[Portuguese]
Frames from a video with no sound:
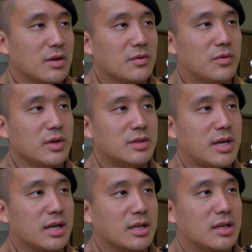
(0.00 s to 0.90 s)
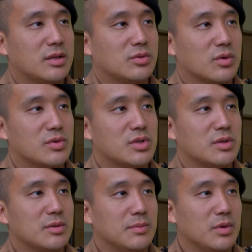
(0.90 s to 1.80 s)
Foi entregue em torno
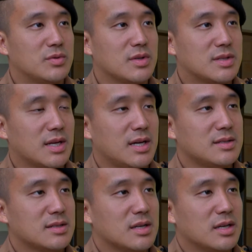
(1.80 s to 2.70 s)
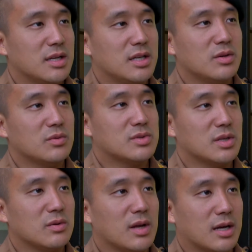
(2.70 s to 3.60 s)
de R$ 1.200 e um
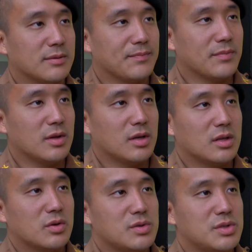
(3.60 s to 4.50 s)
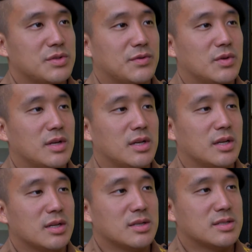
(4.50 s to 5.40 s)
celular. Então esse indivíduo
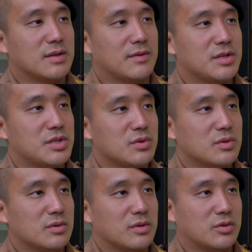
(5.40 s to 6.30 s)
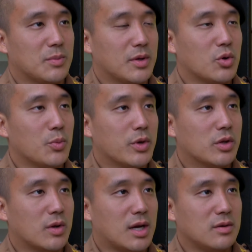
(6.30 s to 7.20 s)
ele se evadiu tomando rumo
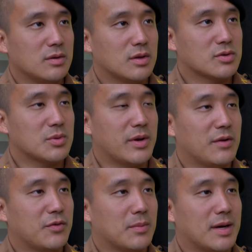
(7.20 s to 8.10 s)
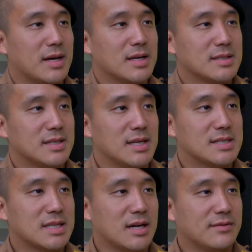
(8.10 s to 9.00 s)
ignorado. Não souberam informar se ele
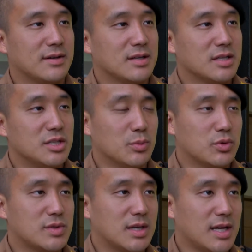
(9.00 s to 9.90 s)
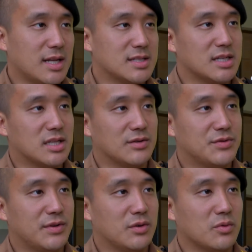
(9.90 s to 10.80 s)
estava de motocicleta, se ele estava
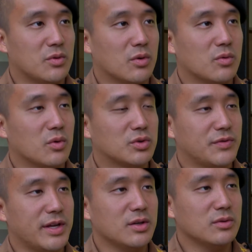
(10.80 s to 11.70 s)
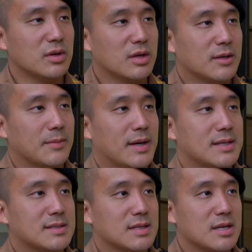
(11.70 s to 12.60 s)
de, com algum outro veículo,
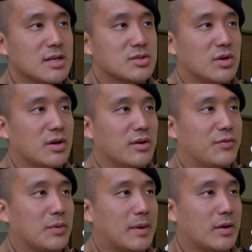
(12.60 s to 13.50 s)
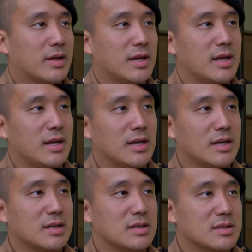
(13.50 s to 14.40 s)
mas só informaram que
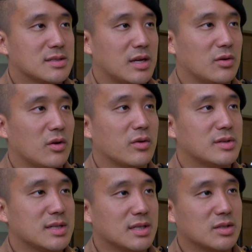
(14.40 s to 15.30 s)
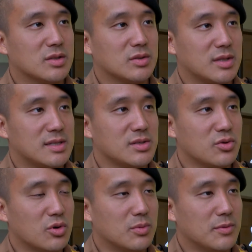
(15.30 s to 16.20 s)
ele saiu logo em seguida do, desse
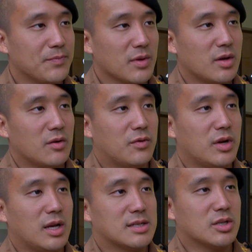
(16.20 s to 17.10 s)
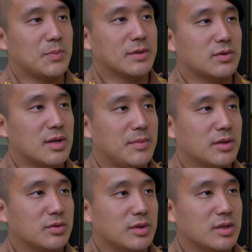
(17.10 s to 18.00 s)
roubo. Foi realizado o
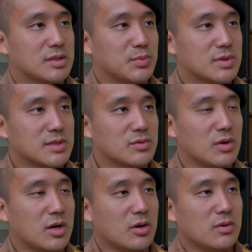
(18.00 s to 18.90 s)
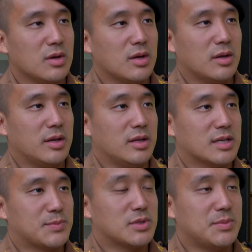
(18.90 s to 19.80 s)
patrulhamento e as buscas no local e
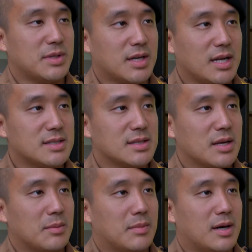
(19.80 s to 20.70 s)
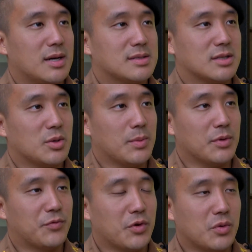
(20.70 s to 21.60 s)
nas proximidades, mas até o
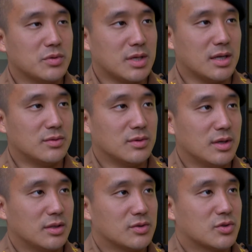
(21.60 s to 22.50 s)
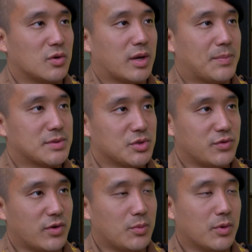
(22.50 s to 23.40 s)
momento foi encontrado. Então, se qualquer pessoa
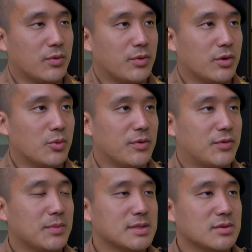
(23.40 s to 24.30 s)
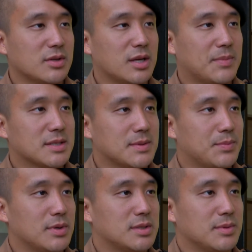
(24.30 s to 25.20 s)
tiver alguma, alguma informação, que repasse para a
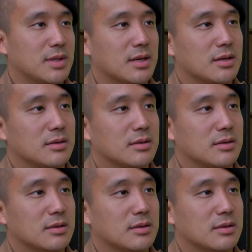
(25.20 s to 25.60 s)
Polícia Militar.